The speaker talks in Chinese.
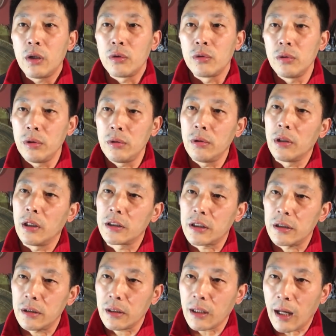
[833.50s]
如果
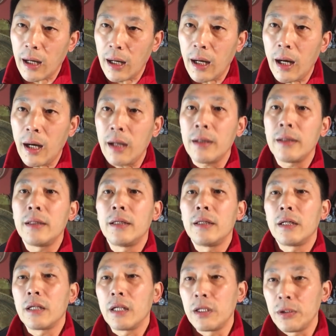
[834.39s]
是他
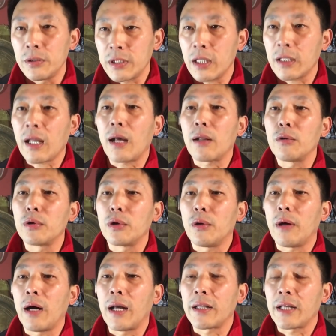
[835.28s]
留在大陆
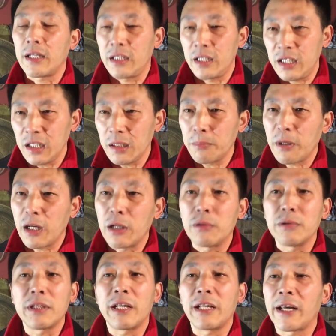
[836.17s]
的话，那一定被
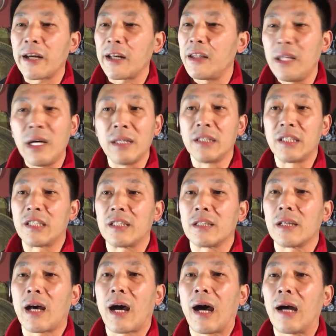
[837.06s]
共产党给弄
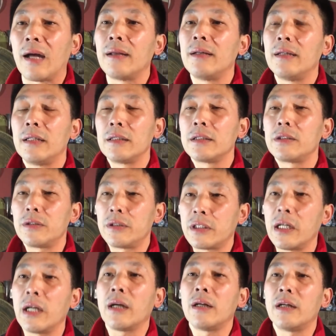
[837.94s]
死啊！就是
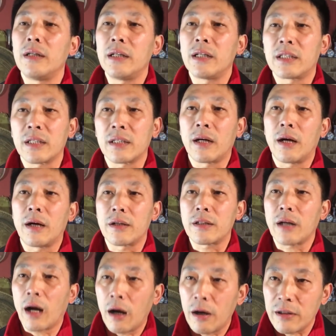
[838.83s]
这个人呢，正好
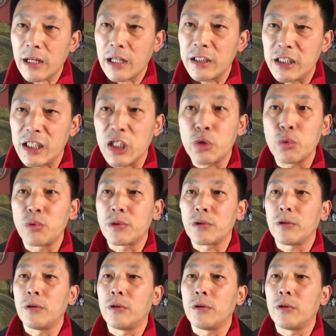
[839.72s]
是二战结束之